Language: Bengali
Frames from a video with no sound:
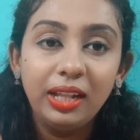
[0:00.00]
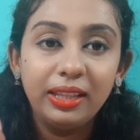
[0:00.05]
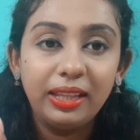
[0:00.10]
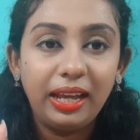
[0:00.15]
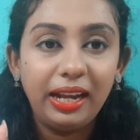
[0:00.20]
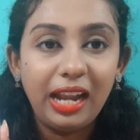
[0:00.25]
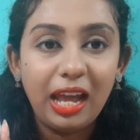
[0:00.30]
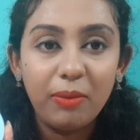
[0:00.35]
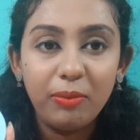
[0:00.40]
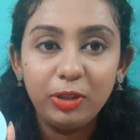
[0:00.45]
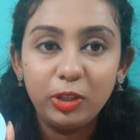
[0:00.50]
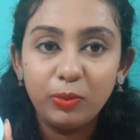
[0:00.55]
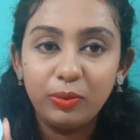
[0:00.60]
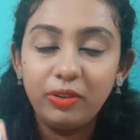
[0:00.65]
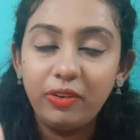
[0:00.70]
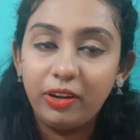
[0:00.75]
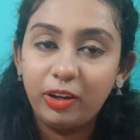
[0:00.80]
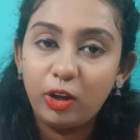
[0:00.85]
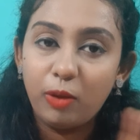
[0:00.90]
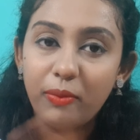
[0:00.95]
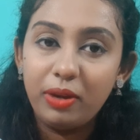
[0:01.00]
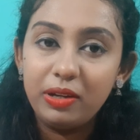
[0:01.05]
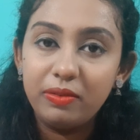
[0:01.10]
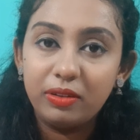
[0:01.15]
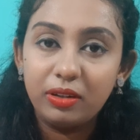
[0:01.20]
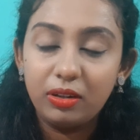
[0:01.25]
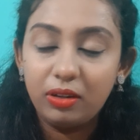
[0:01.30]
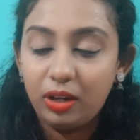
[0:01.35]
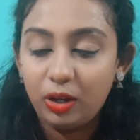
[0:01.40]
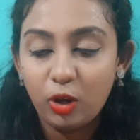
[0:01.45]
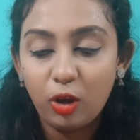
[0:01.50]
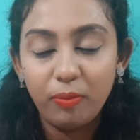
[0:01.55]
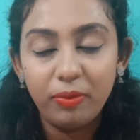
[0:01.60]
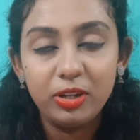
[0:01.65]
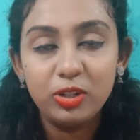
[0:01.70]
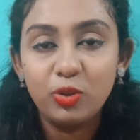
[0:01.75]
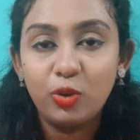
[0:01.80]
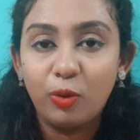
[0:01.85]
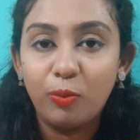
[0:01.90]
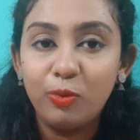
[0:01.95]
তাহলে আমি তোমাদের রেকমেন্ড
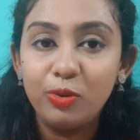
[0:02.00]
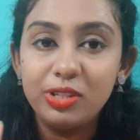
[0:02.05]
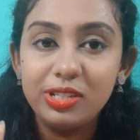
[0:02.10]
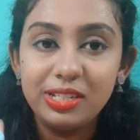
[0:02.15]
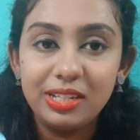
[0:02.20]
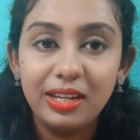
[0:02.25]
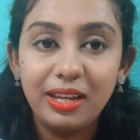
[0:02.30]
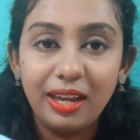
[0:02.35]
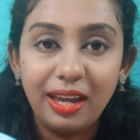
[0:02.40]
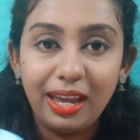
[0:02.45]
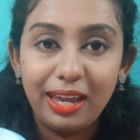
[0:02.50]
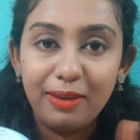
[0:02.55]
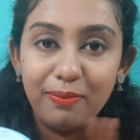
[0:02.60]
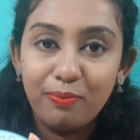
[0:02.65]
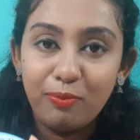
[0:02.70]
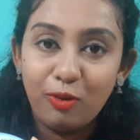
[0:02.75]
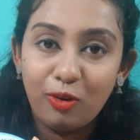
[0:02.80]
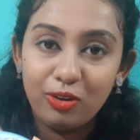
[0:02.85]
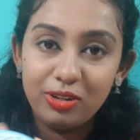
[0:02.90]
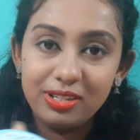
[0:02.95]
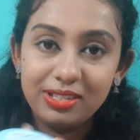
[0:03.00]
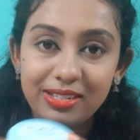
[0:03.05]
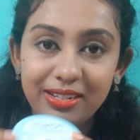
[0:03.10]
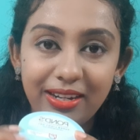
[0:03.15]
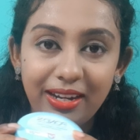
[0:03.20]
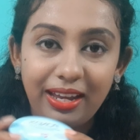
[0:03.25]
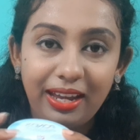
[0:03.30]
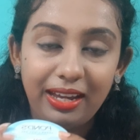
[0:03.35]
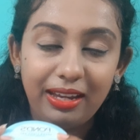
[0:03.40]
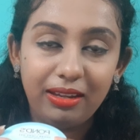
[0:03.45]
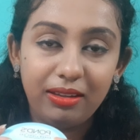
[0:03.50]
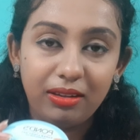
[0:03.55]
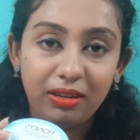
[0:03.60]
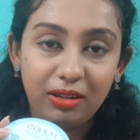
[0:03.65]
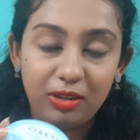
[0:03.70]
রেকমেন্ড করবো যে এই পন্ডসের এই